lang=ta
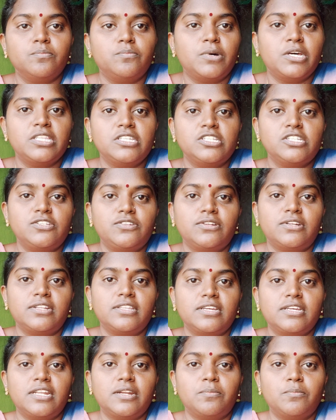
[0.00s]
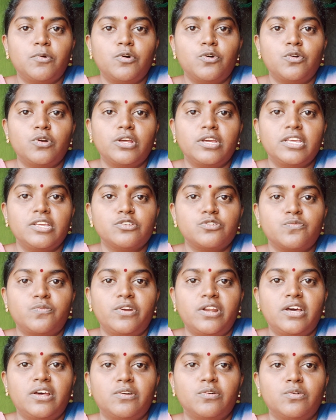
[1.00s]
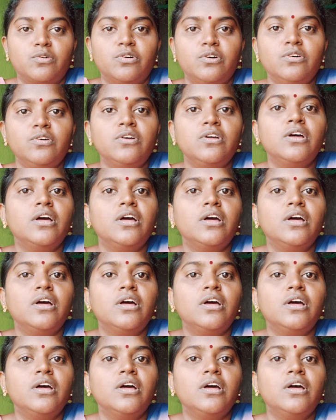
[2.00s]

பதிஞ்சிட்டு வர்றதுக்கு ரொம்ப உங்களுக்கு யூஸ்ஃபுல்லாக இருக்கும்